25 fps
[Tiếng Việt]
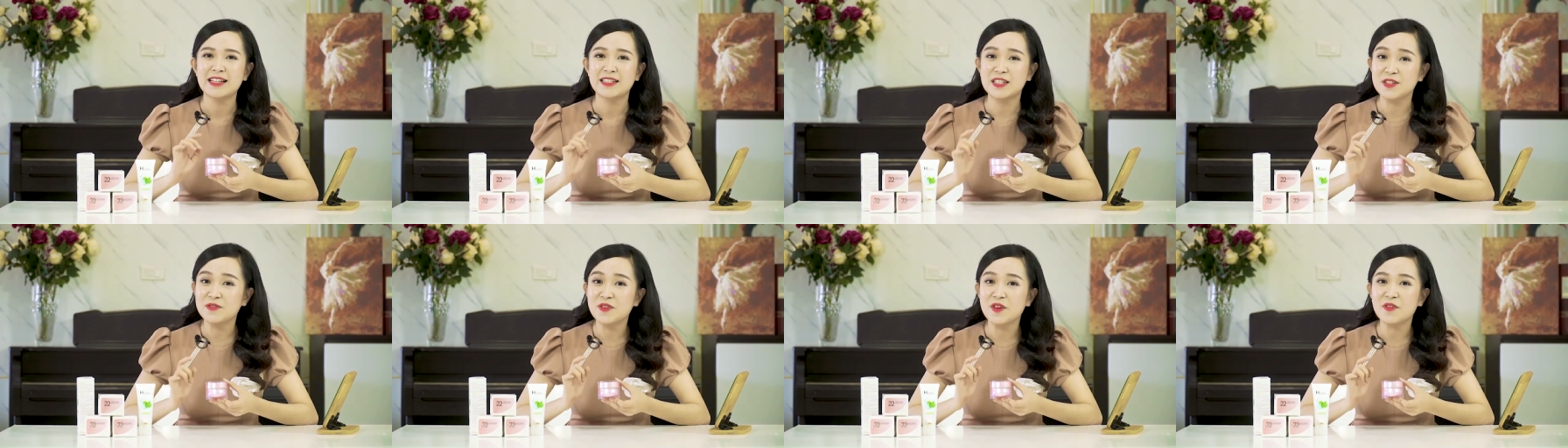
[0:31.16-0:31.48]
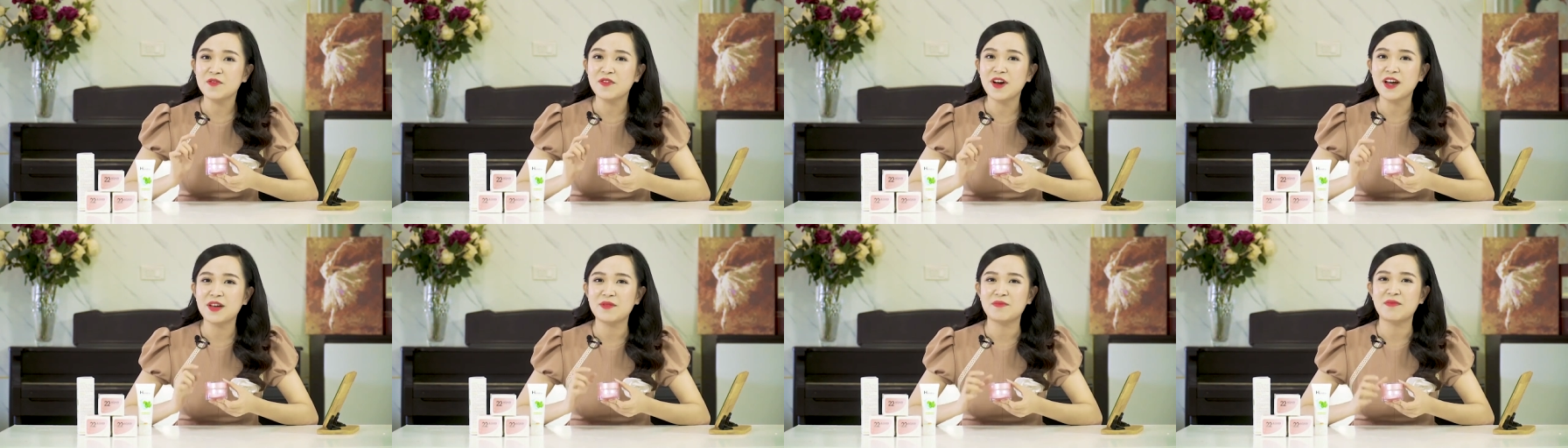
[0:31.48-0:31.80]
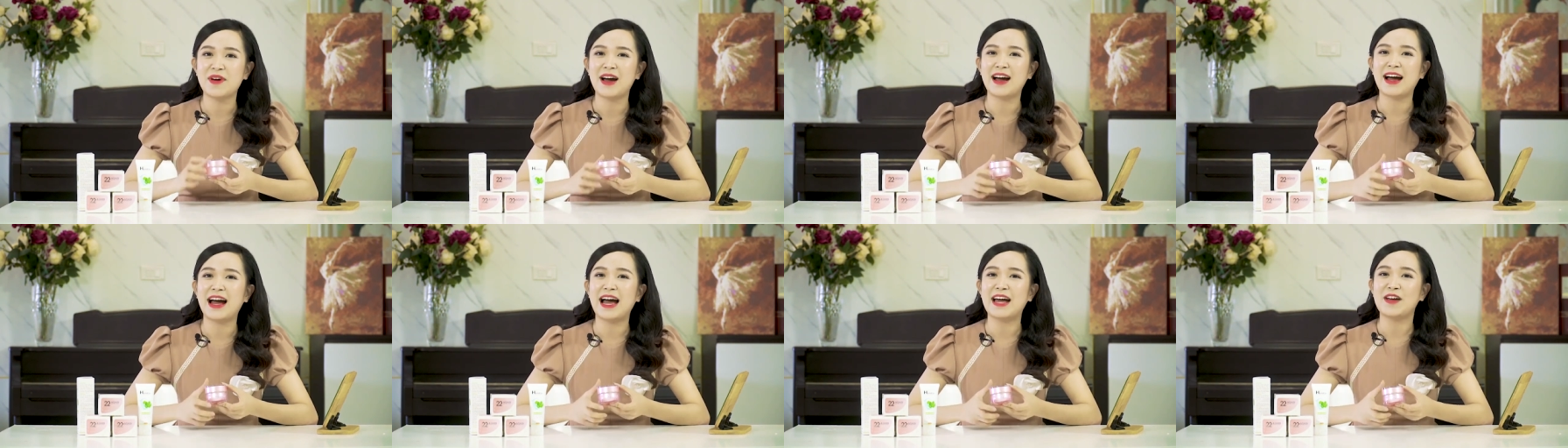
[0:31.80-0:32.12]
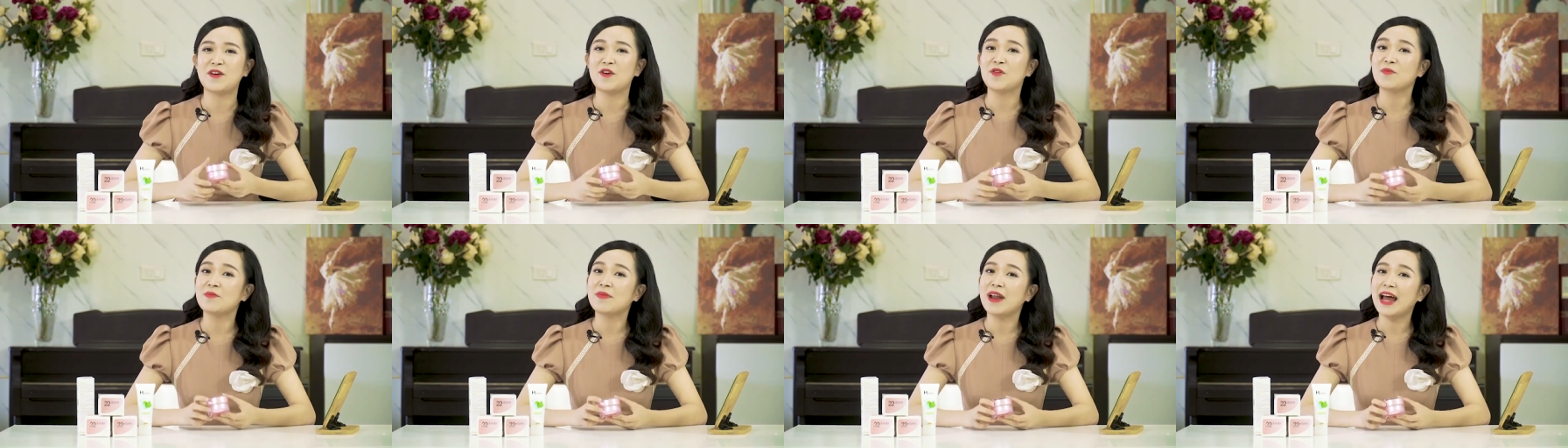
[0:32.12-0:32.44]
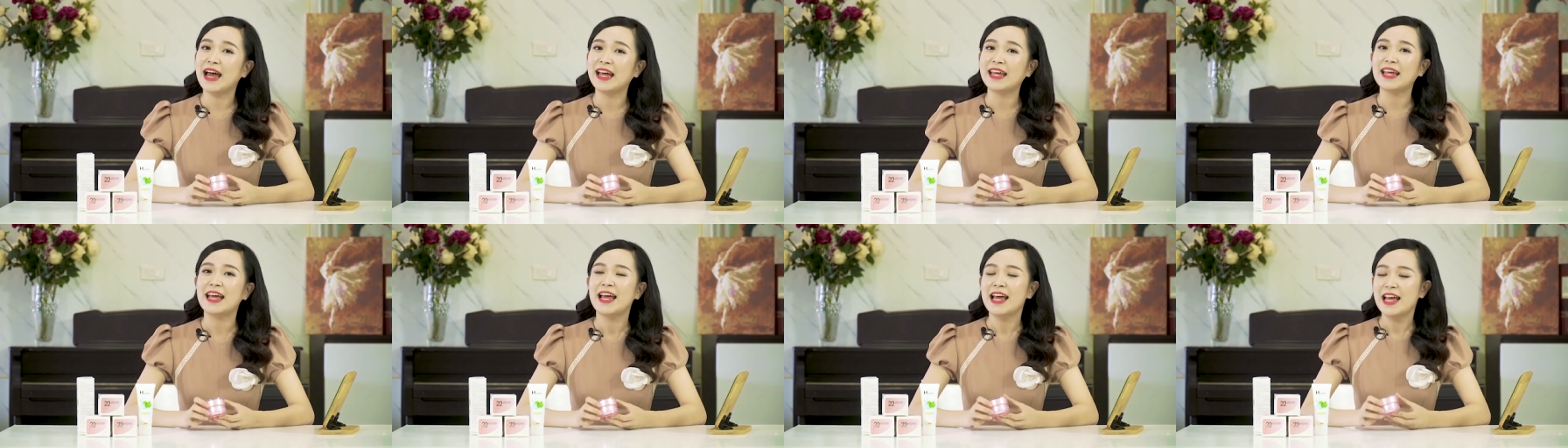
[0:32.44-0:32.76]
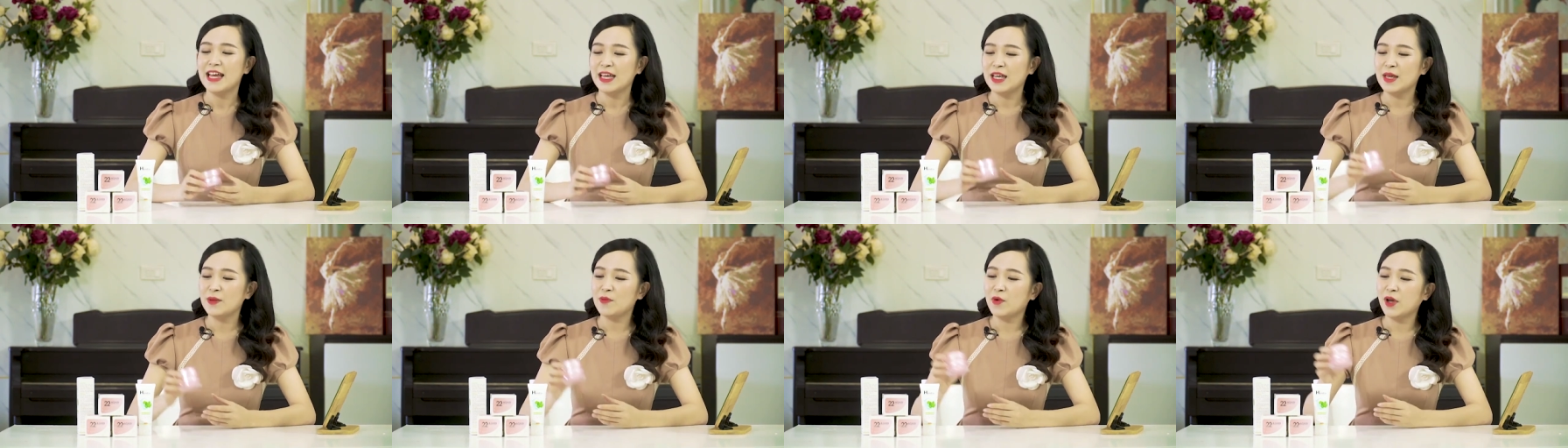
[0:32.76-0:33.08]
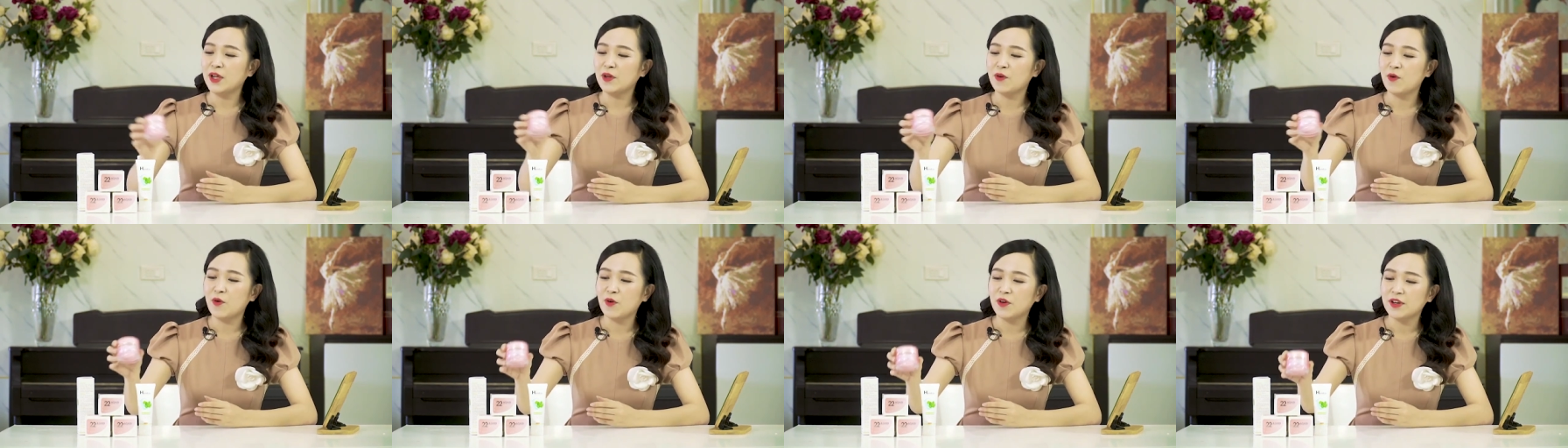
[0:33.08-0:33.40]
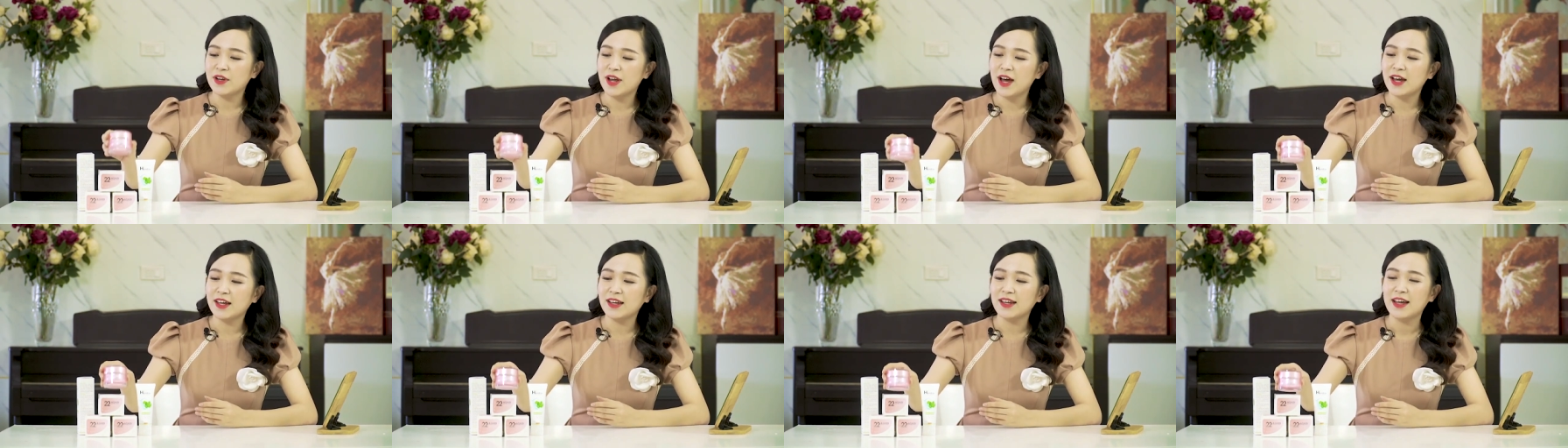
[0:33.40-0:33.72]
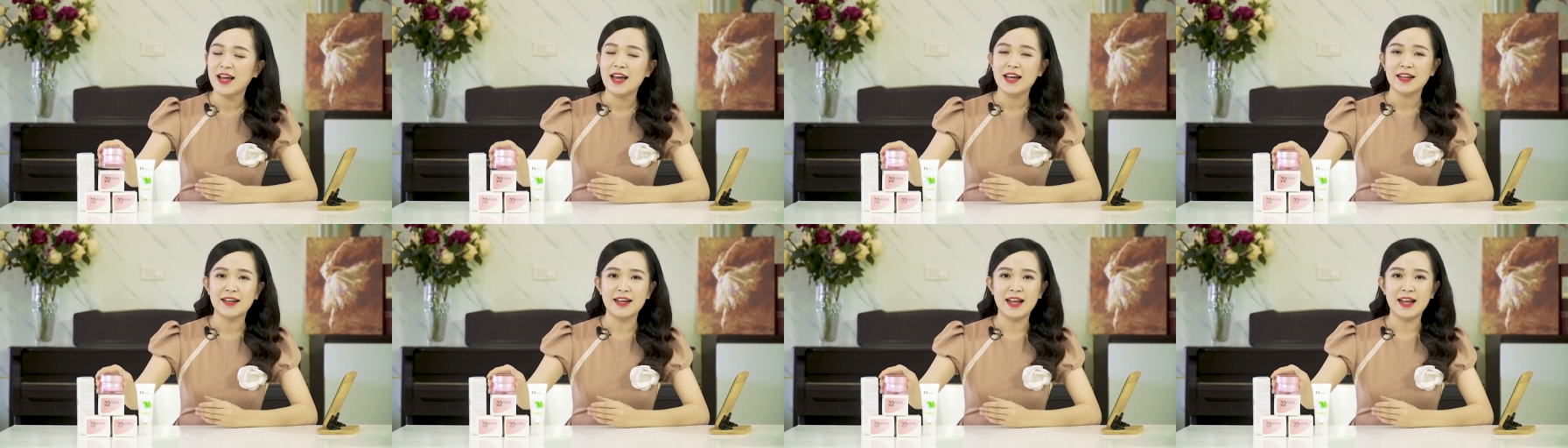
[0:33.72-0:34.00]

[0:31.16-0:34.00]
Chính vì vậy mà ngày hôm nay Kim Anh ngồi đây